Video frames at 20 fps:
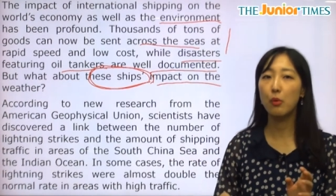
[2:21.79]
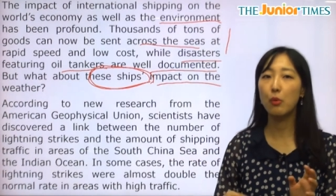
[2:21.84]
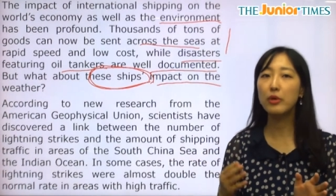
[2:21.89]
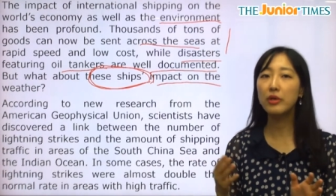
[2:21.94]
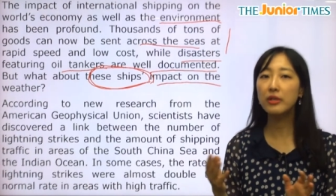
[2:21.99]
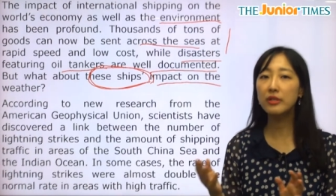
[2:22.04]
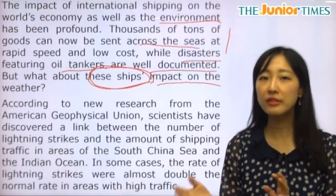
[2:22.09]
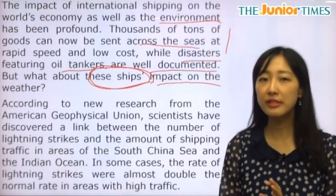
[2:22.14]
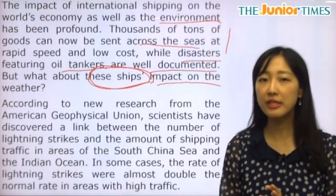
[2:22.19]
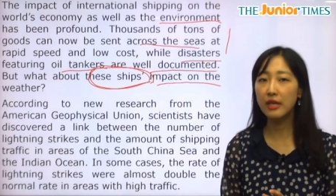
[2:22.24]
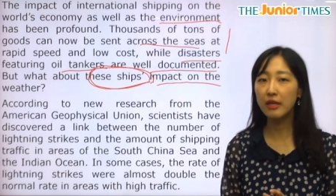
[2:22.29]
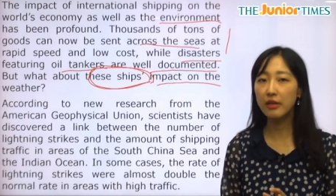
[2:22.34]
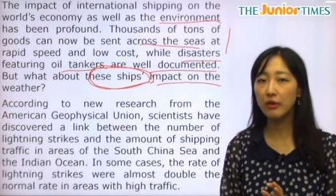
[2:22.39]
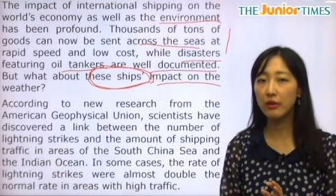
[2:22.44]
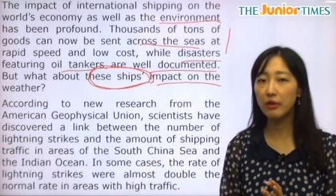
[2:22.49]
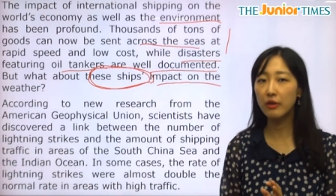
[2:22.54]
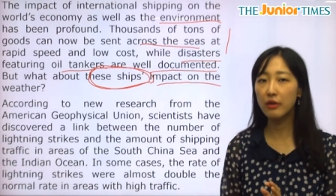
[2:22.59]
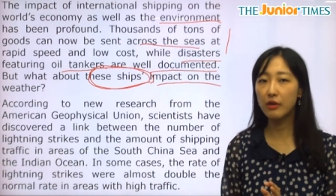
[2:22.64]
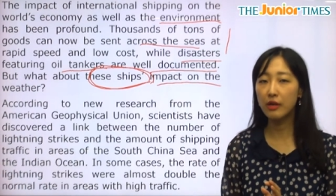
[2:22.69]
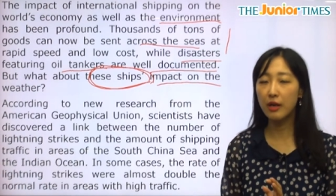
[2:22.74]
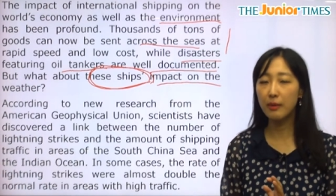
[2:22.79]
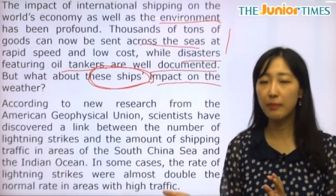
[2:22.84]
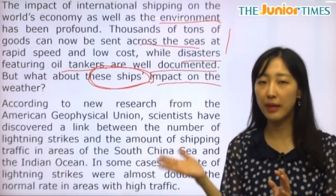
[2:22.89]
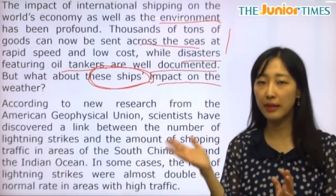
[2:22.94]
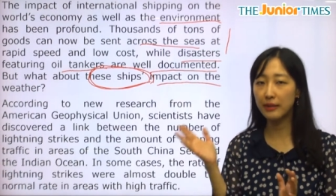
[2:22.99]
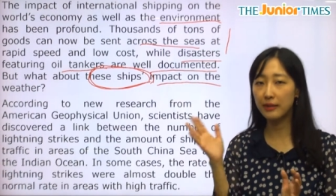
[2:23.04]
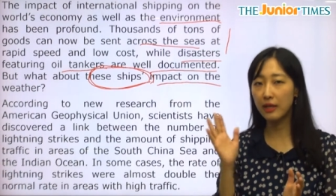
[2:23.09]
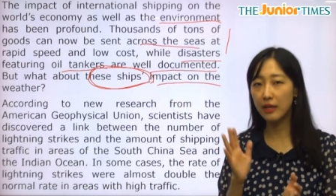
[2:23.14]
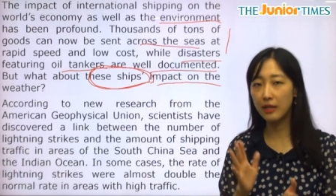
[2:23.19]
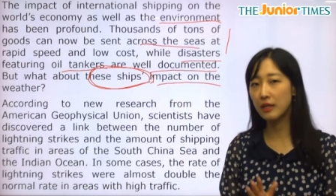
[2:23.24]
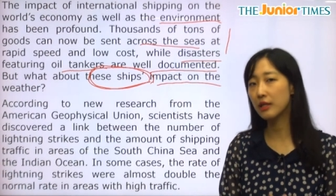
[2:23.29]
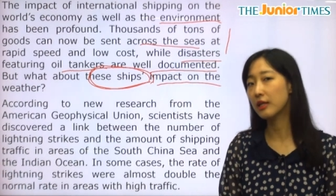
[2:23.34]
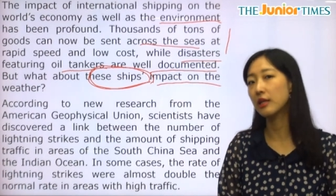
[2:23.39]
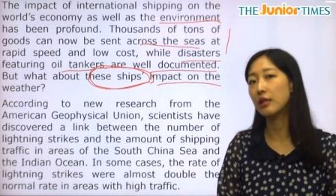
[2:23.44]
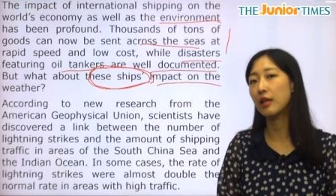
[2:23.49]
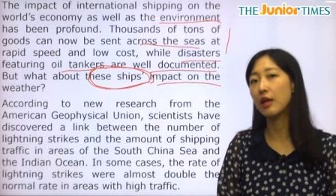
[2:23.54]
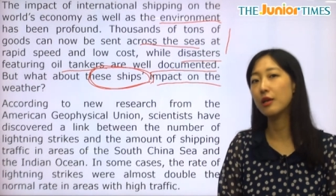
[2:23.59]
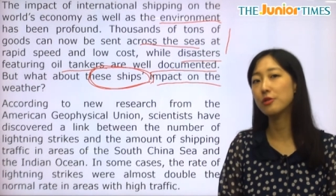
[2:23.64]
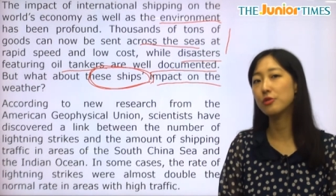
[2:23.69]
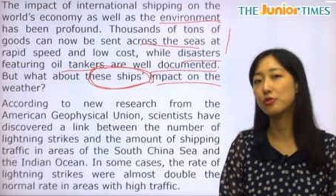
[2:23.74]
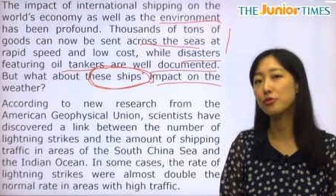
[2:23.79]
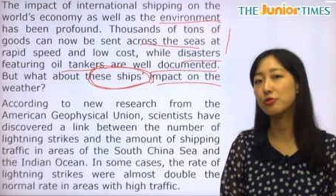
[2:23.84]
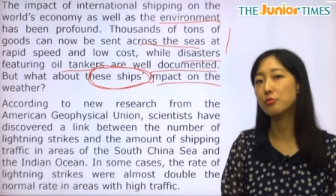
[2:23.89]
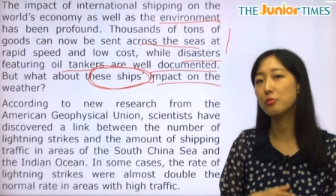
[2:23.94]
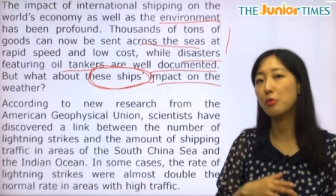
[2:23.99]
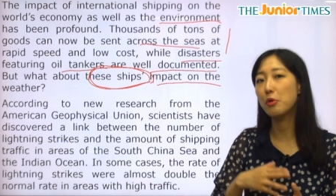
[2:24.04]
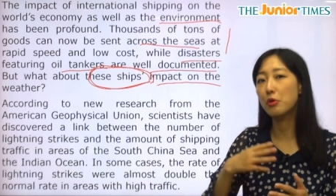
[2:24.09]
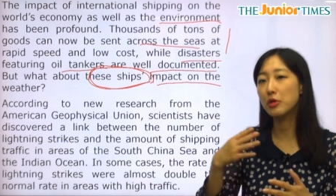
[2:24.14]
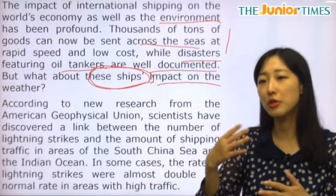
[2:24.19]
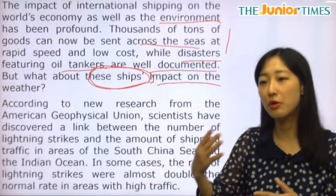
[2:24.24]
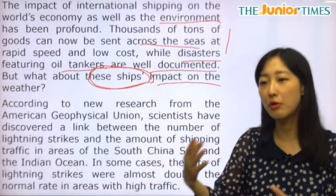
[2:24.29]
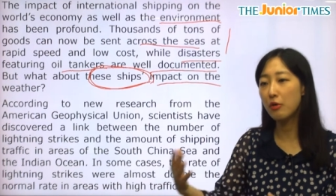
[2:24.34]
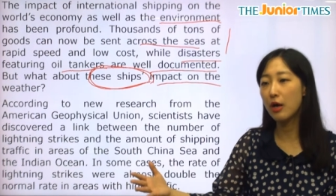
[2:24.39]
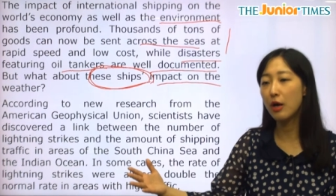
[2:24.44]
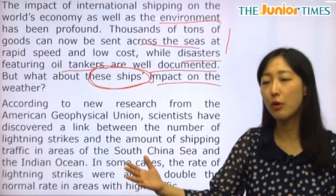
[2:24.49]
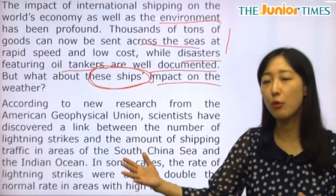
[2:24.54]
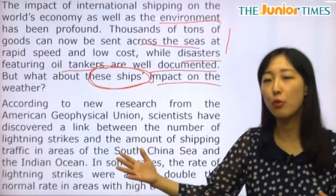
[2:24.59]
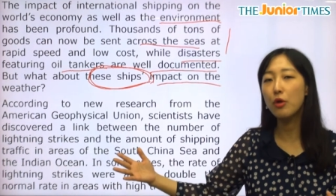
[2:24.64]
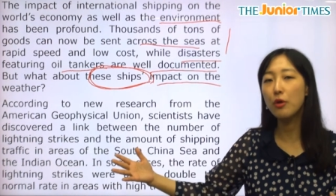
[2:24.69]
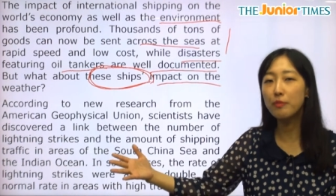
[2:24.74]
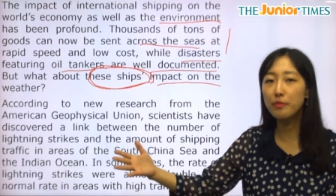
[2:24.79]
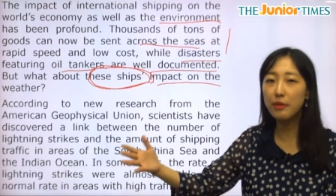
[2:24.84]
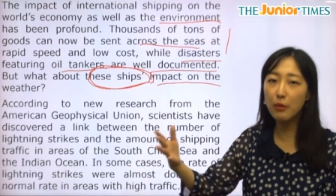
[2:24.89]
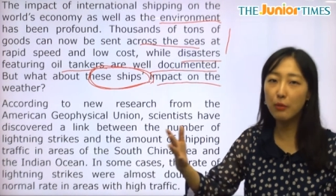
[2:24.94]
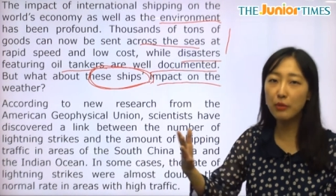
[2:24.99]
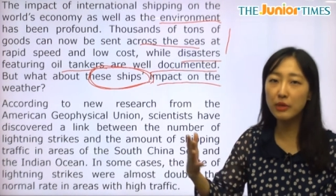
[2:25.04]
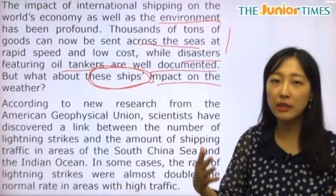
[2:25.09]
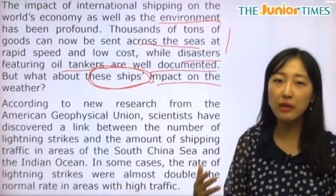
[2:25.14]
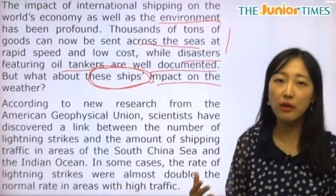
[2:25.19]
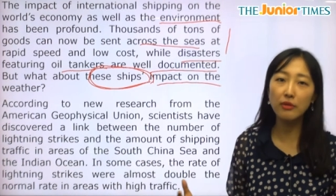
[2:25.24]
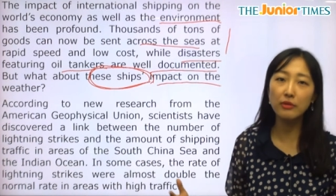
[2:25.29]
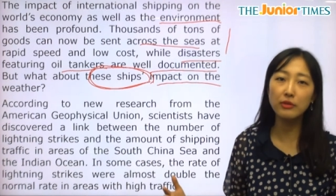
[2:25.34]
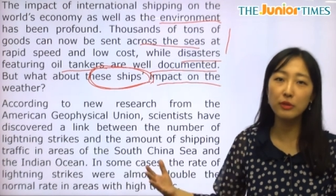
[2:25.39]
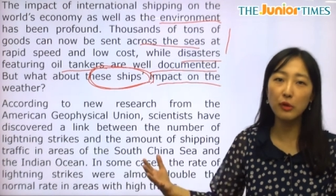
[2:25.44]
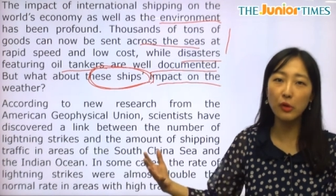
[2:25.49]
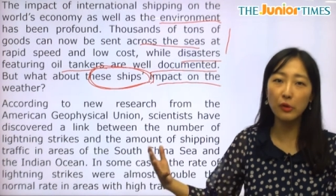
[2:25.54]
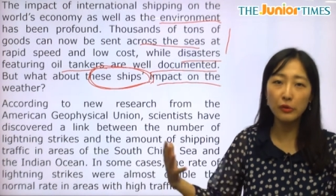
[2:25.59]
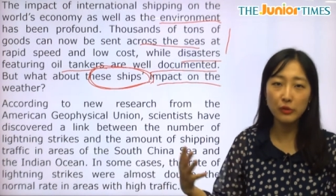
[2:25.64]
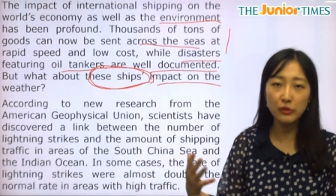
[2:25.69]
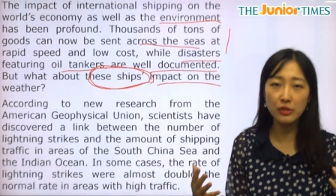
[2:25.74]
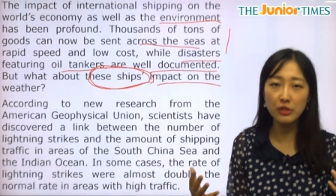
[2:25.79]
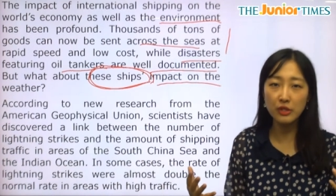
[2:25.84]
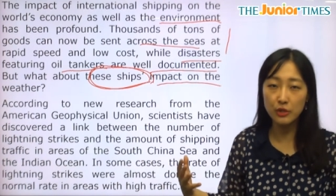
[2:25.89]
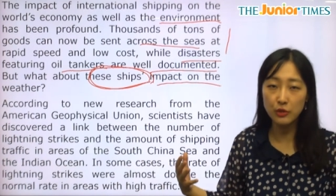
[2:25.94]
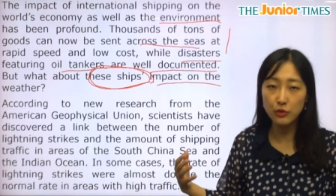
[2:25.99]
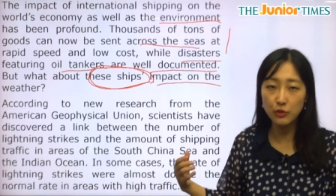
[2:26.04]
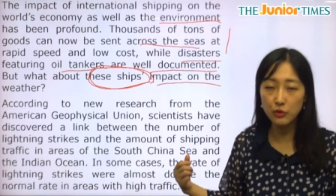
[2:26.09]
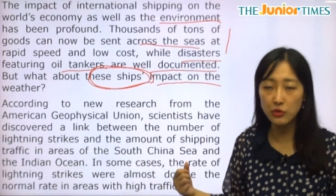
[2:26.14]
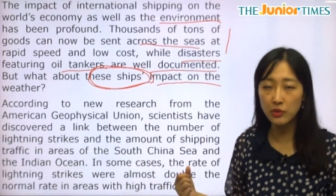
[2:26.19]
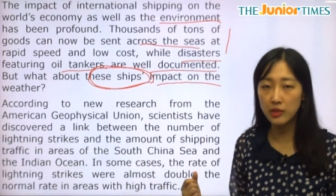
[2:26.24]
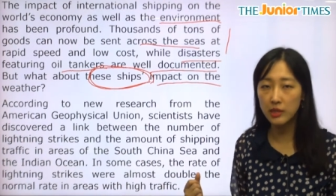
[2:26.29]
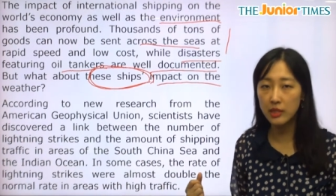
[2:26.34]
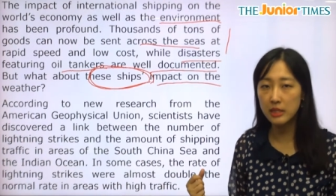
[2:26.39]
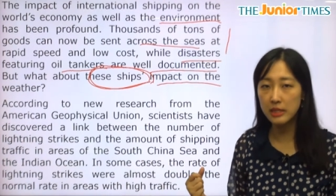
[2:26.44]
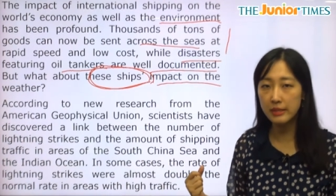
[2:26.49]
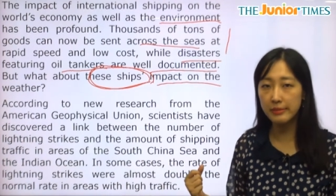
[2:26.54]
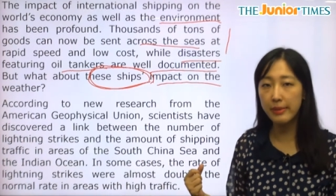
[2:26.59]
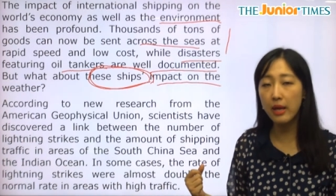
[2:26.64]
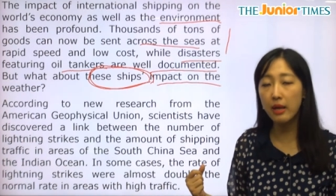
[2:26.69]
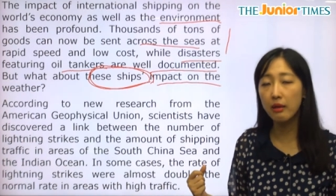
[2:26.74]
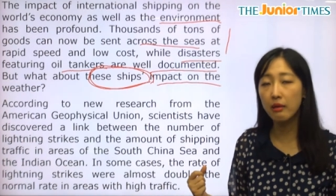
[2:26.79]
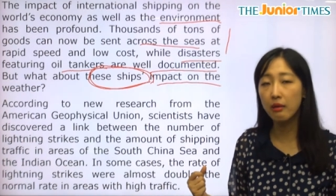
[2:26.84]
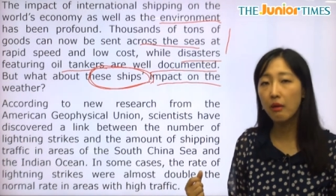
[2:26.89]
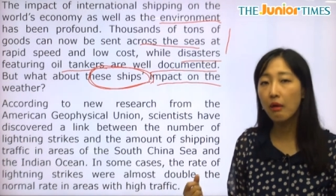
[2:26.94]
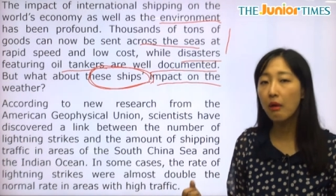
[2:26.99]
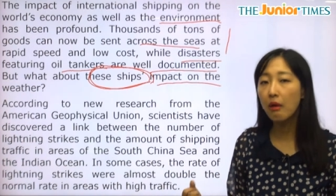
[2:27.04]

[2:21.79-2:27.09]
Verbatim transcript: 오일 탱커가 바다 이렇게 돼가지고 뭐 이거가 오염되고 이런 것들은 있을 수 있겠지만